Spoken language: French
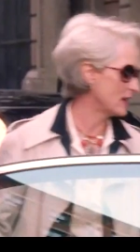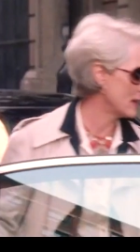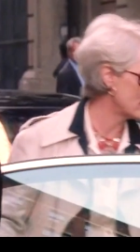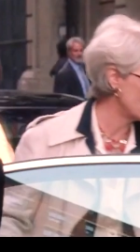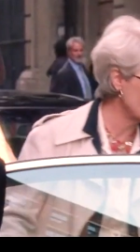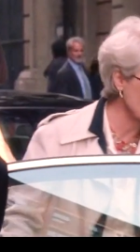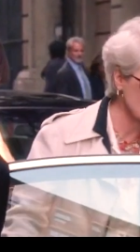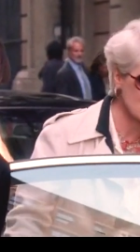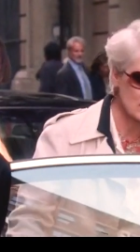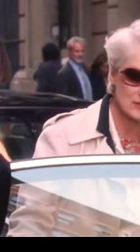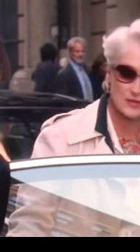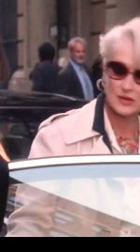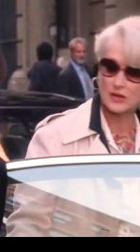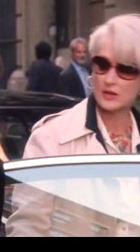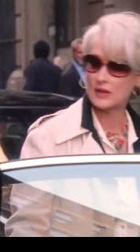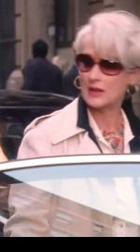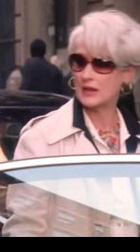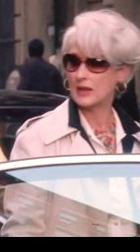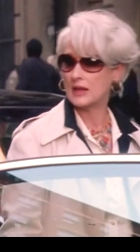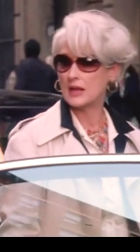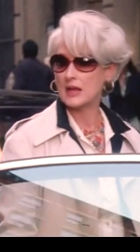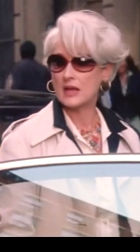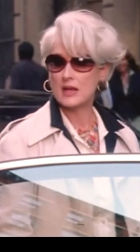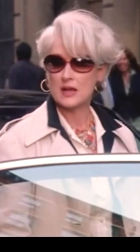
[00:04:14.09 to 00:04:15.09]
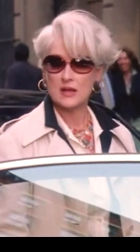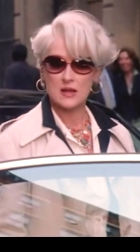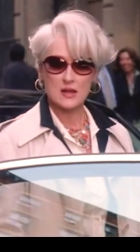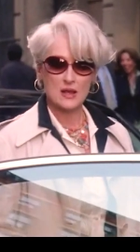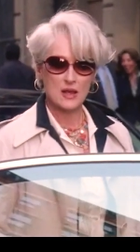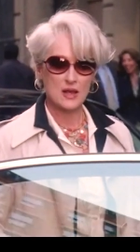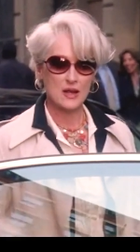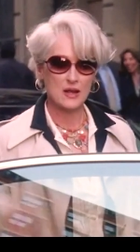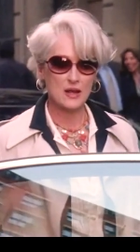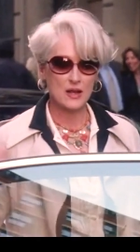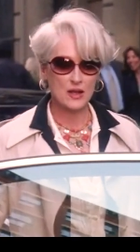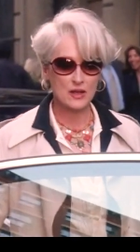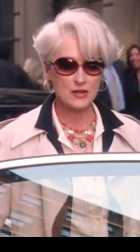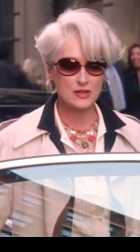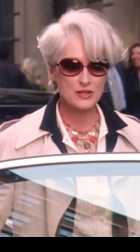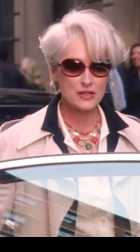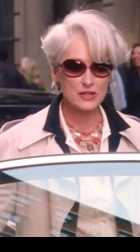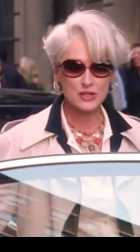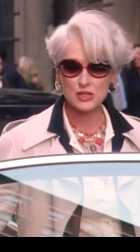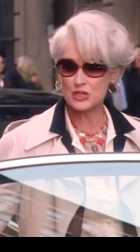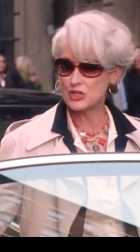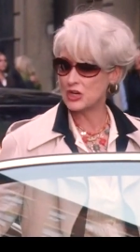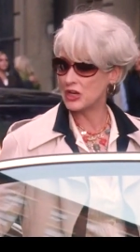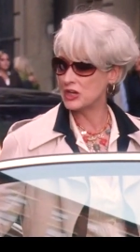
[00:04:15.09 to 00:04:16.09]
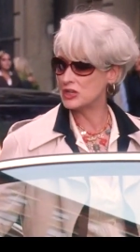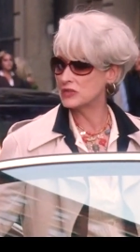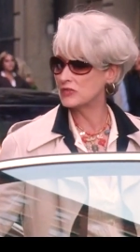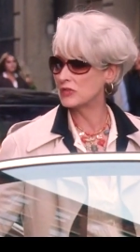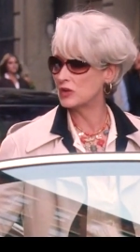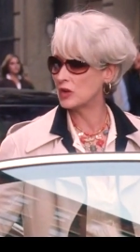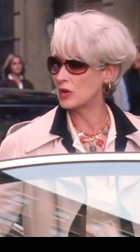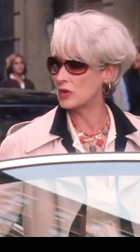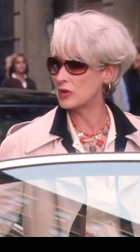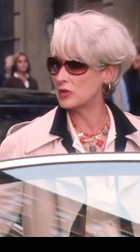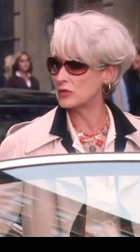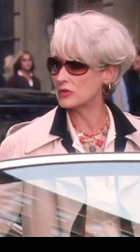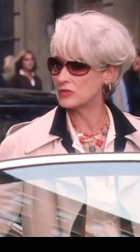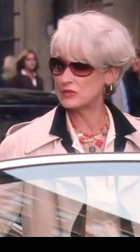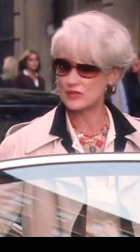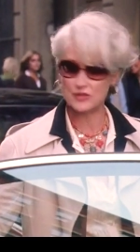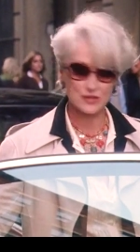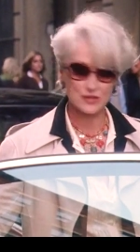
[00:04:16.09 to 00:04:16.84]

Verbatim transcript: Andrea se montre si efficace que Miranda l'appelle par